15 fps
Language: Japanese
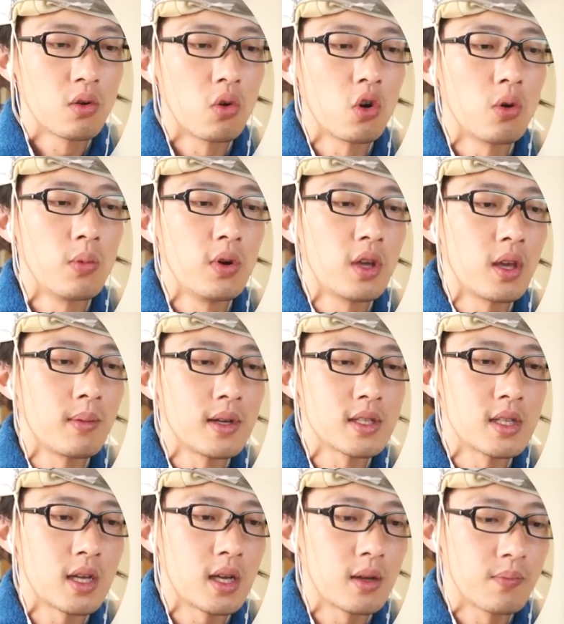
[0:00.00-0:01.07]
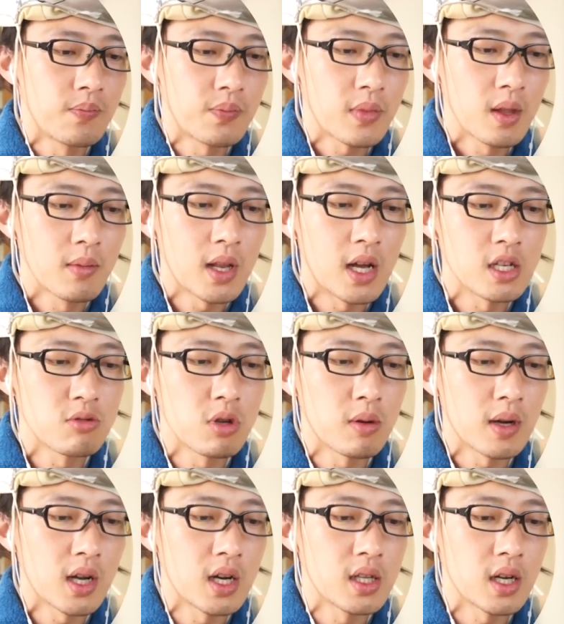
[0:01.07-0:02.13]
ここもいけません。まだ始めた
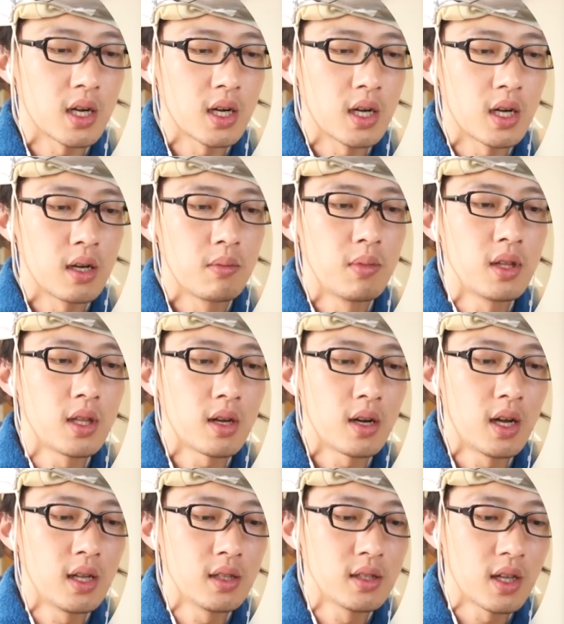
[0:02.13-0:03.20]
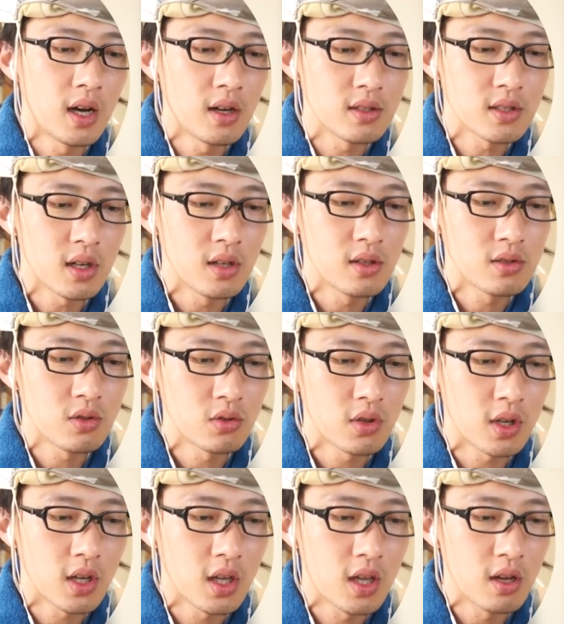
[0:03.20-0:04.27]
ばっかりだから。メタルハンター、あ、さ、ちょっと
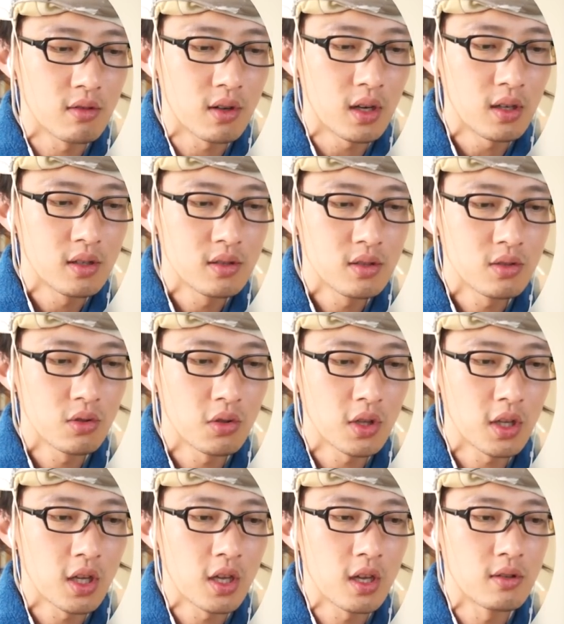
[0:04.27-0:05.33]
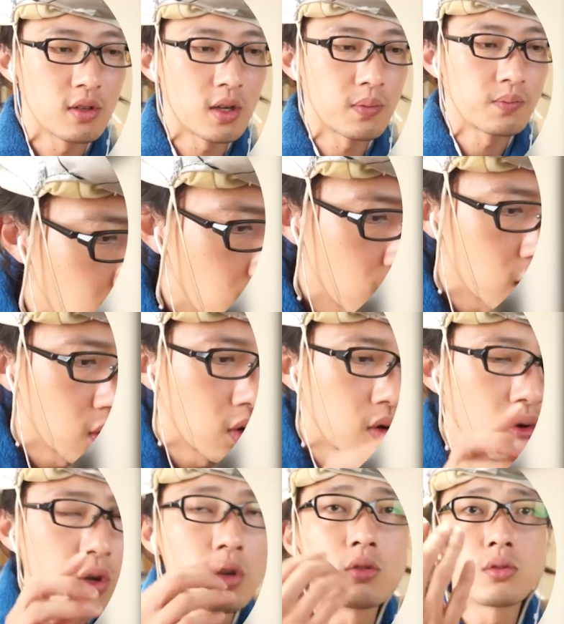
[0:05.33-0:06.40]
だけいけるかちょっとだけいけるな。あ
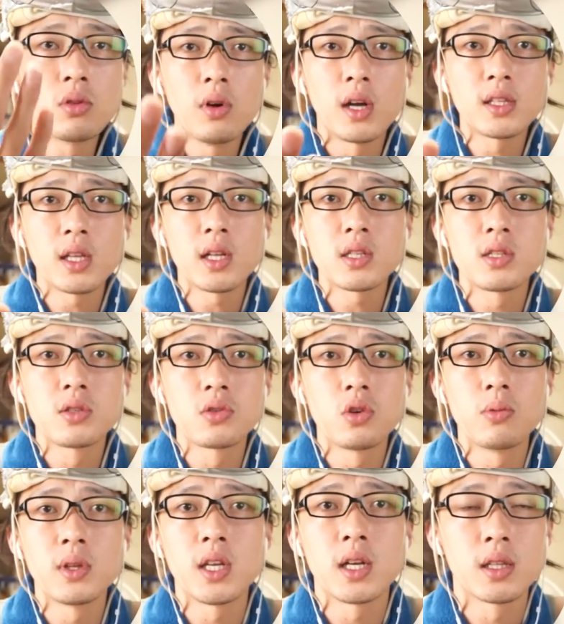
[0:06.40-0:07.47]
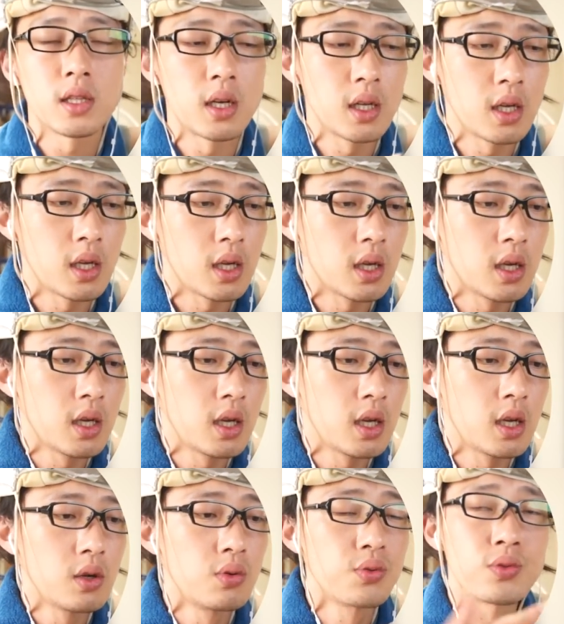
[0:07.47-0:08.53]
のー、行くと新しい装備であったり、
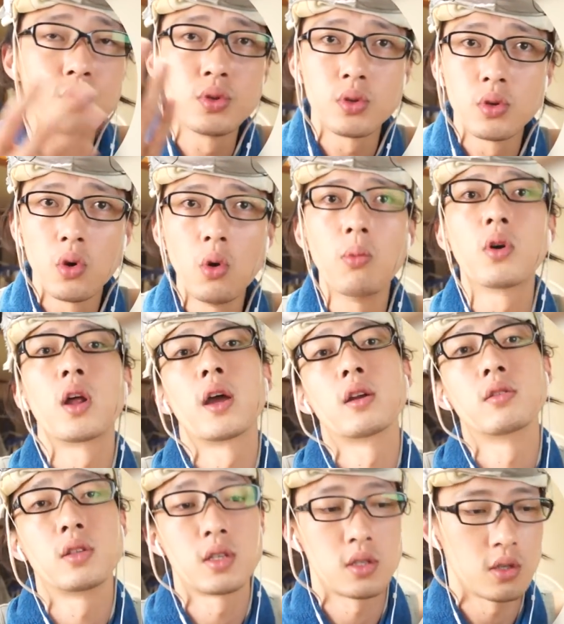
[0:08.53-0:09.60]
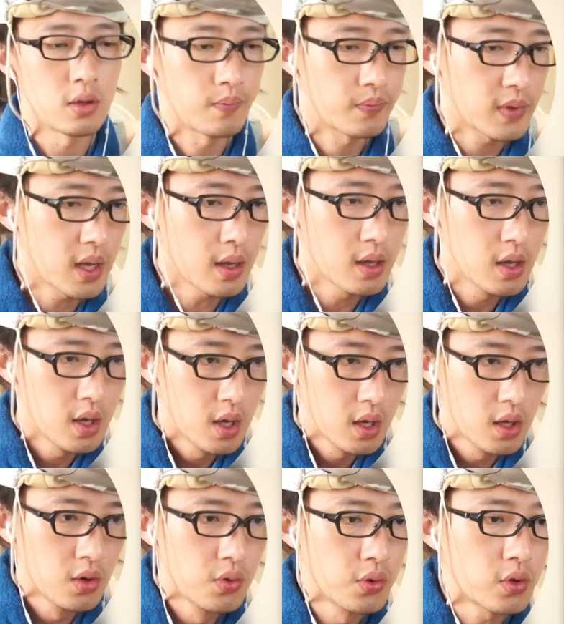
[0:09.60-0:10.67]
えー、服をもらえるんですよ。ね。
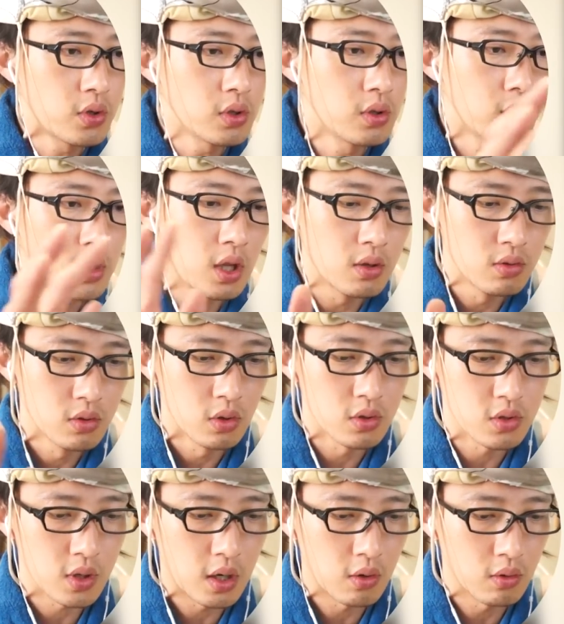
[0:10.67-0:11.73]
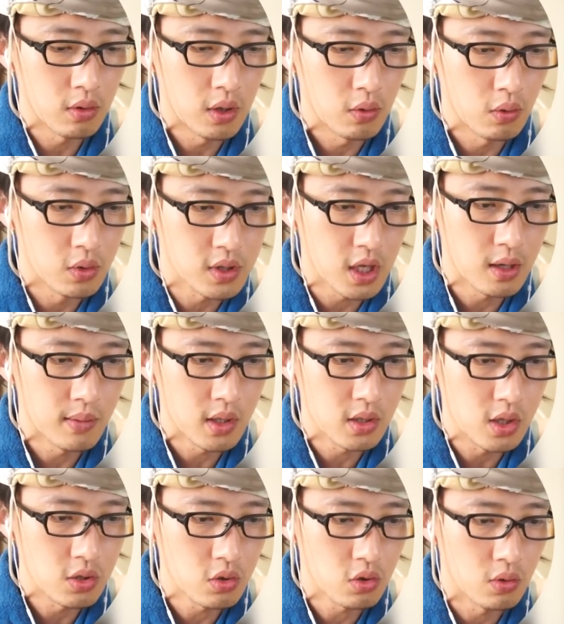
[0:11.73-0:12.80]
で服っていう要素がございまし
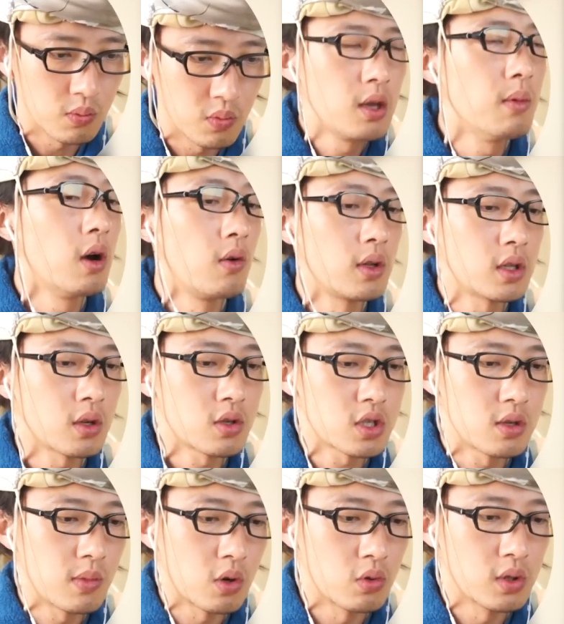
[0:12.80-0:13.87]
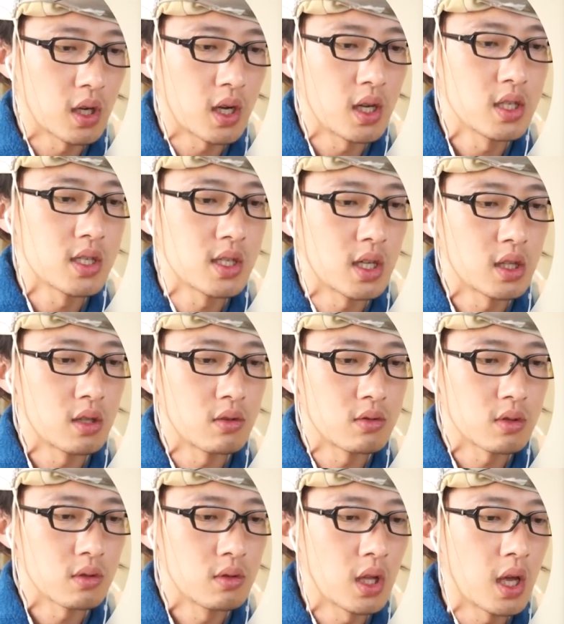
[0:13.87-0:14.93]
て、ちょっと今私今こんな感じになってるん
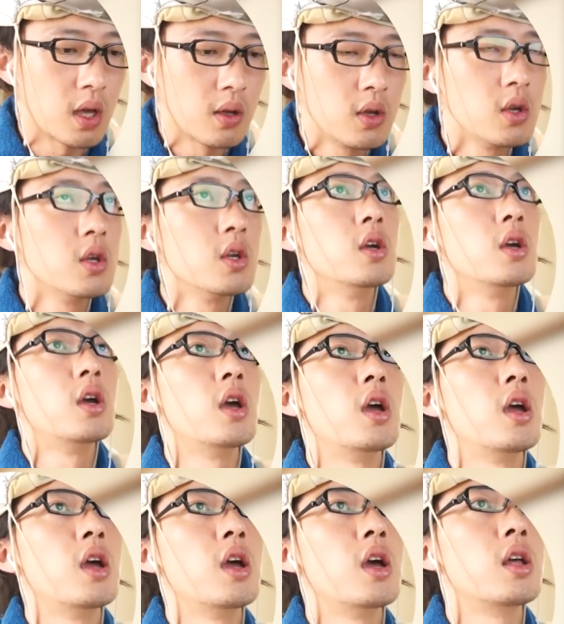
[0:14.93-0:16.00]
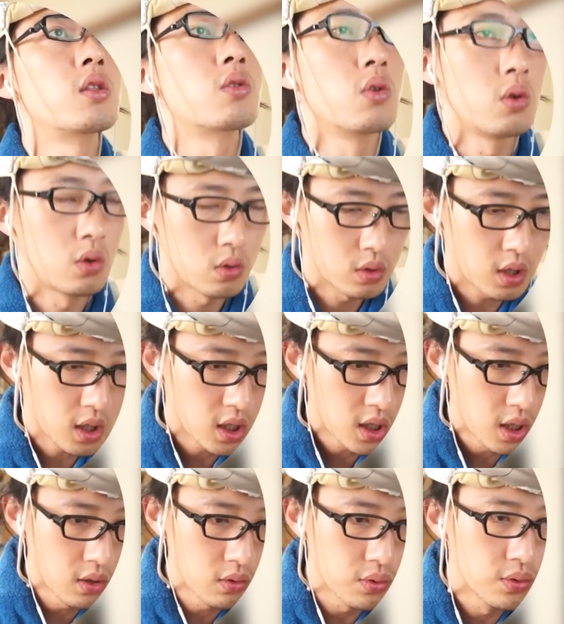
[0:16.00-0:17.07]
ですよね。えー、っと、で、着
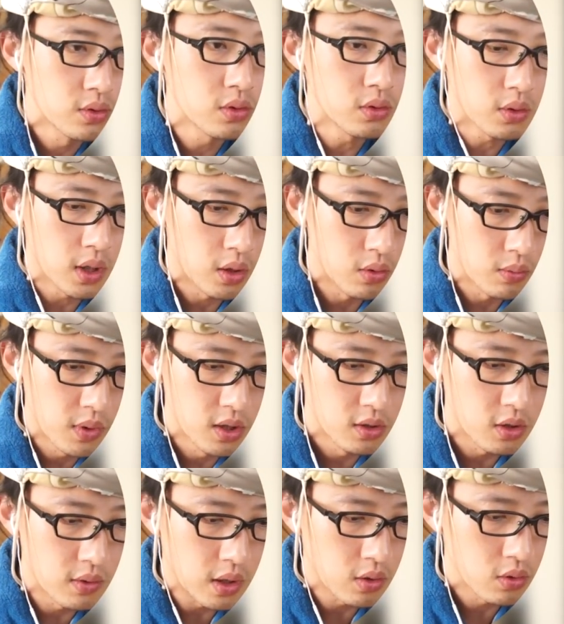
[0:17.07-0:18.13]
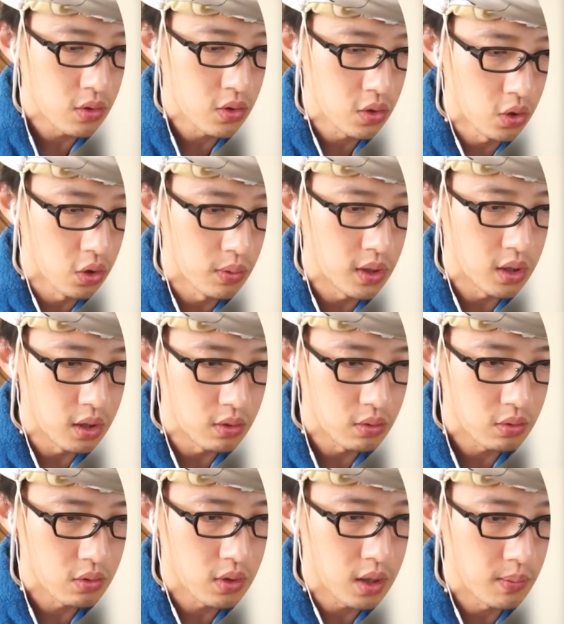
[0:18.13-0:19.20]
てる服とかを見るには、この装備っていうところ